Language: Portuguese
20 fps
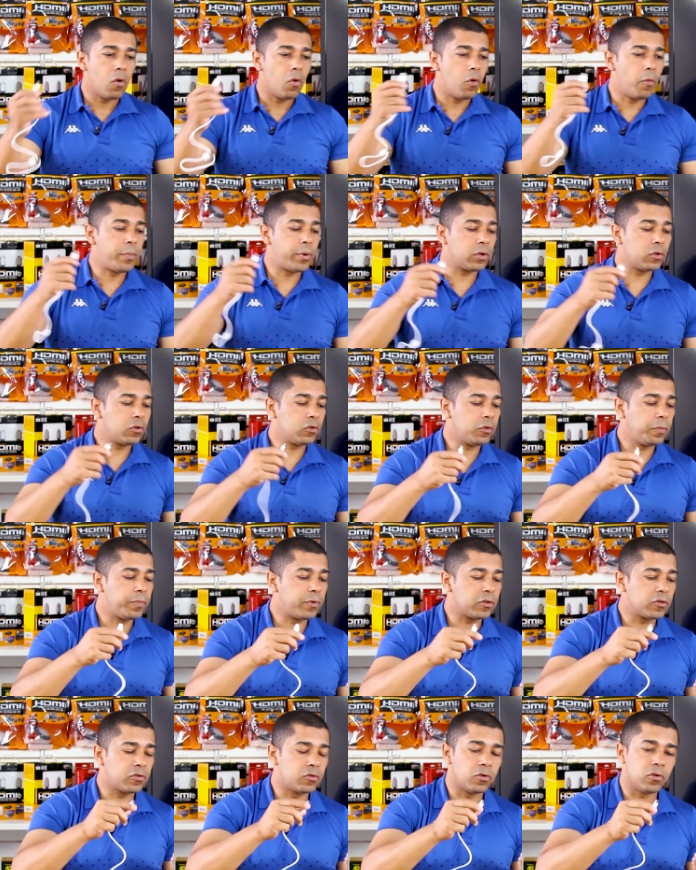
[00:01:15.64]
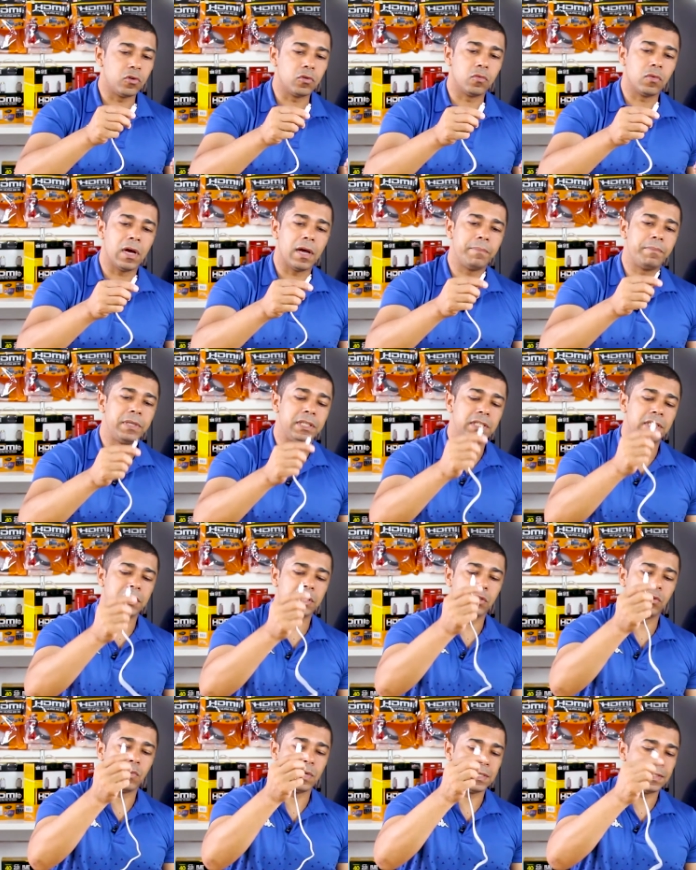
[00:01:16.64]
O produto possui um
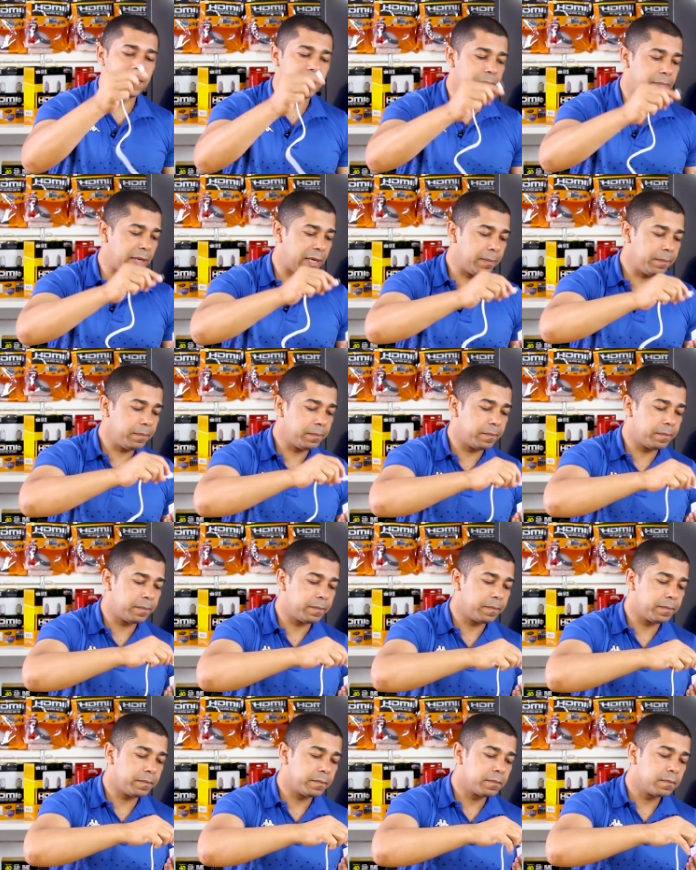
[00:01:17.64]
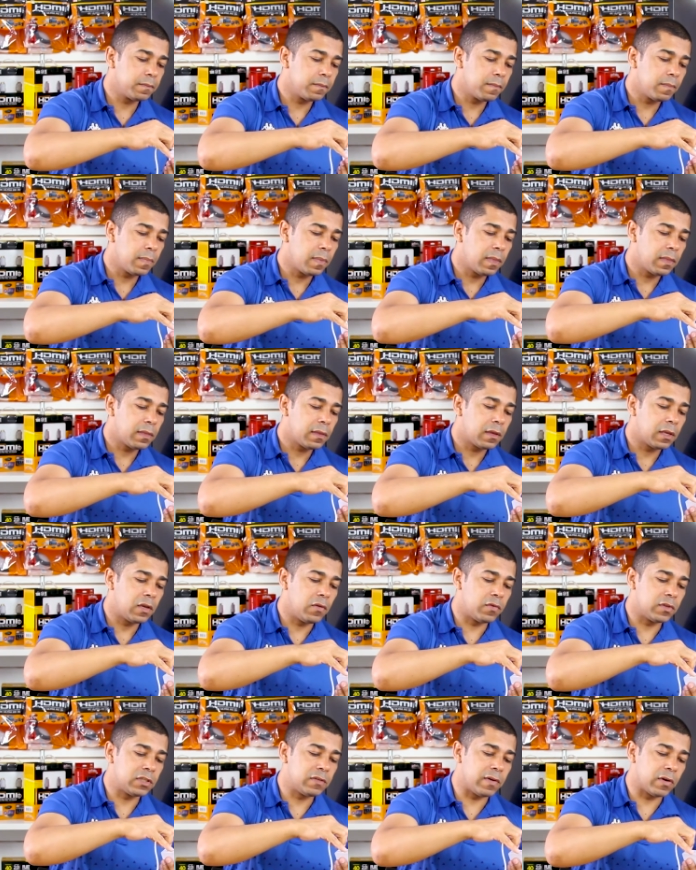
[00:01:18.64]
rabichinho USB que
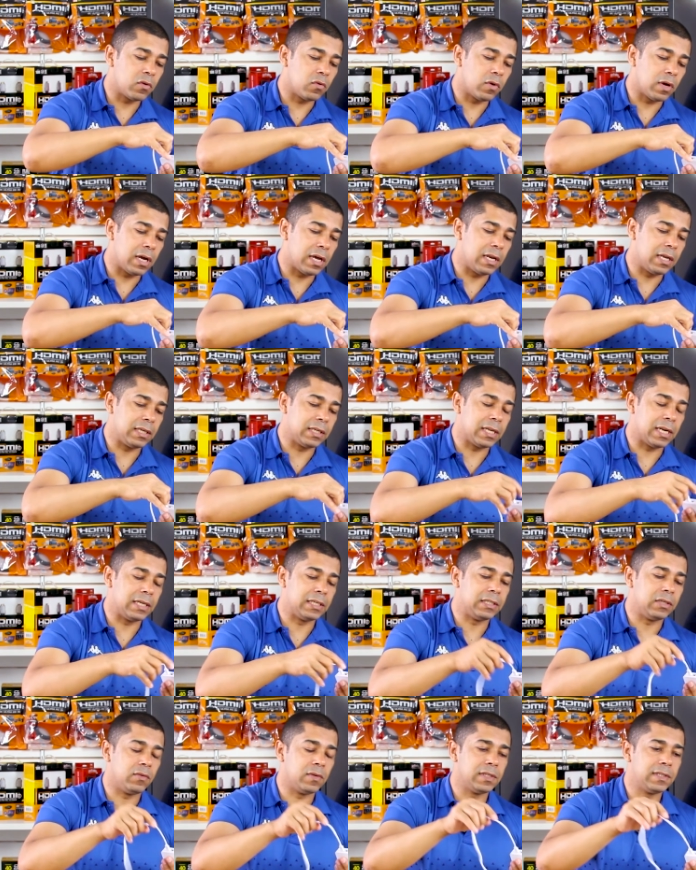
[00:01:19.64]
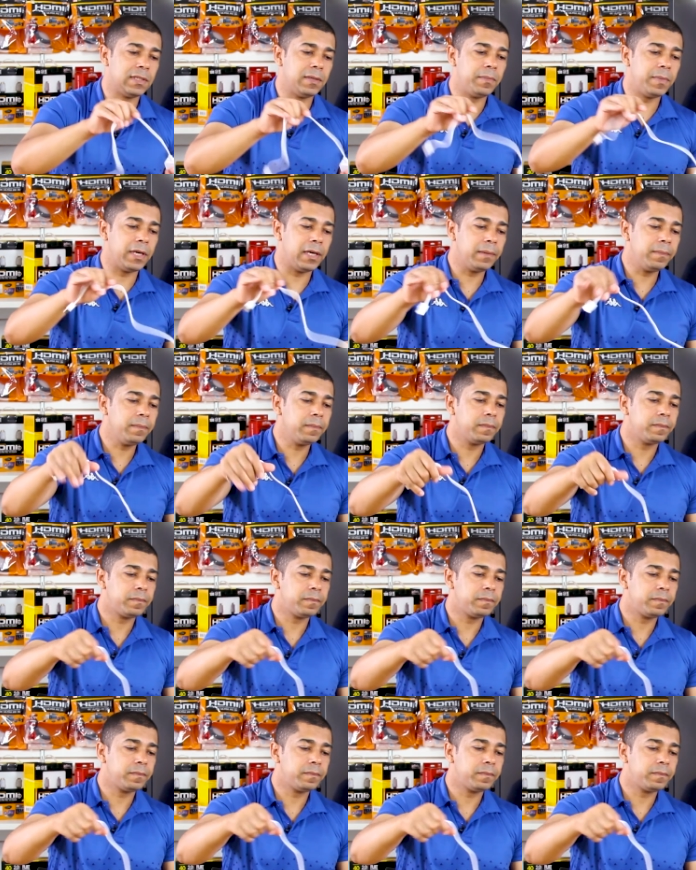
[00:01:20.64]
você vai colocar na entradinha USB